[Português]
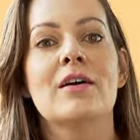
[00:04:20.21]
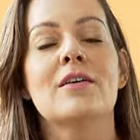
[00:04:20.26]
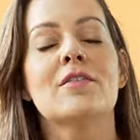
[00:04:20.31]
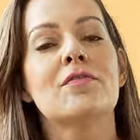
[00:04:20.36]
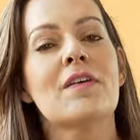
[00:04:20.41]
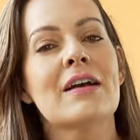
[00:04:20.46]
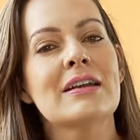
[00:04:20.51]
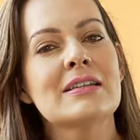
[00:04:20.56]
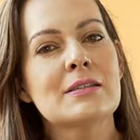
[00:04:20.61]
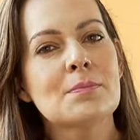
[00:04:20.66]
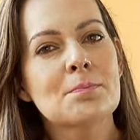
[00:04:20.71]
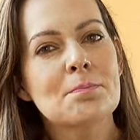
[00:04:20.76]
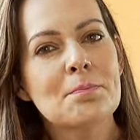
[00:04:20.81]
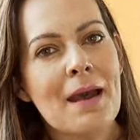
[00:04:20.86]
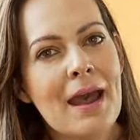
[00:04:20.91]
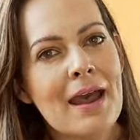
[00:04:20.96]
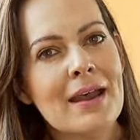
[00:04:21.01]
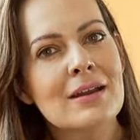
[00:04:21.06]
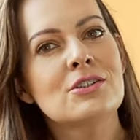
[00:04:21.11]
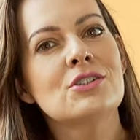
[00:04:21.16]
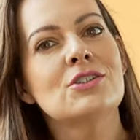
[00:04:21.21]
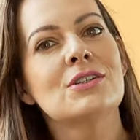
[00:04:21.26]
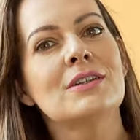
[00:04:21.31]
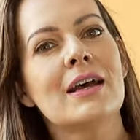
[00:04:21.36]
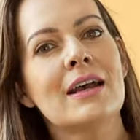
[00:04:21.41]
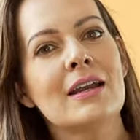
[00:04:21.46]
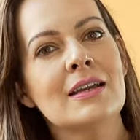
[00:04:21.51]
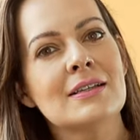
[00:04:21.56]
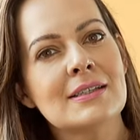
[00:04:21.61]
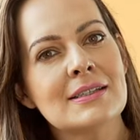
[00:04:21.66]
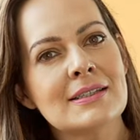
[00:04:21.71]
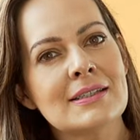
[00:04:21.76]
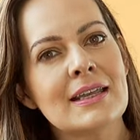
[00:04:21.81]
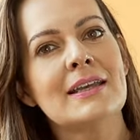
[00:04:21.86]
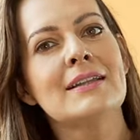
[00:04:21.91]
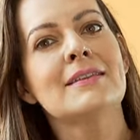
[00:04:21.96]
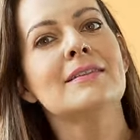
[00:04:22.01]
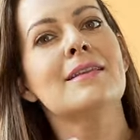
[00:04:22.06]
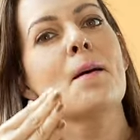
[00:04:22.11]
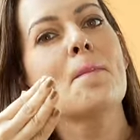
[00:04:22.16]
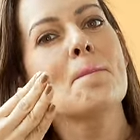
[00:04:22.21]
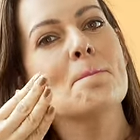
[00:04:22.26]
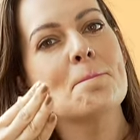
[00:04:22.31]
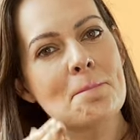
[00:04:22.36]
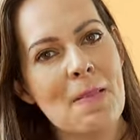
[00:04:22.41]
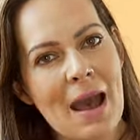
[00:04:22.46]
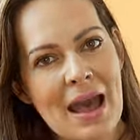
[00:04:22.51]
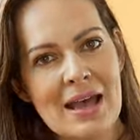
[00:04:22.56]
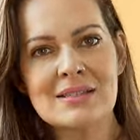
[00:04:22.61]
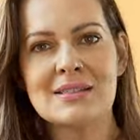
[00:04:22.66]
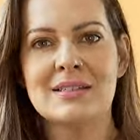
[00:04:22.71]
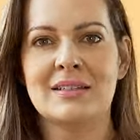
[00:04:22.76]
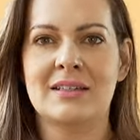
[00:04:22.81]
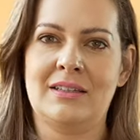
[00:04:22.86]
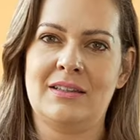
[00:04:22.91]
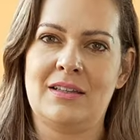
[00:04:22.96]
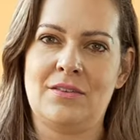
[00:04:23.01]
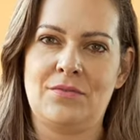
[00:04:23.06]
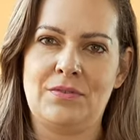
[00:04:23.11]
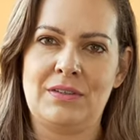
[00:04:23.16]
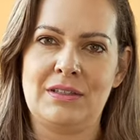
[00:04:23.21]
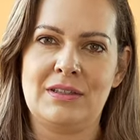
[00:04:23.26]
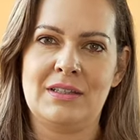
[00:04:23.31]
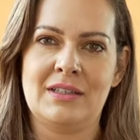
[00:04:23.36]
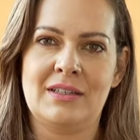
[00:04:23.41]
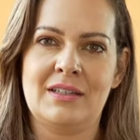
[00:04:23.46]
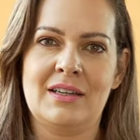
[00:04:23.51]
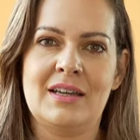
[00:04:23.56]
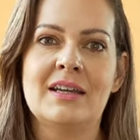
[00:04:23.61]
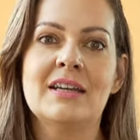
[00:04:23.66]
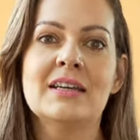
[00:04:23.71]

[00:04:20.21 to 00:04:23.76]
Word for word: faz parte da receita básica da vida.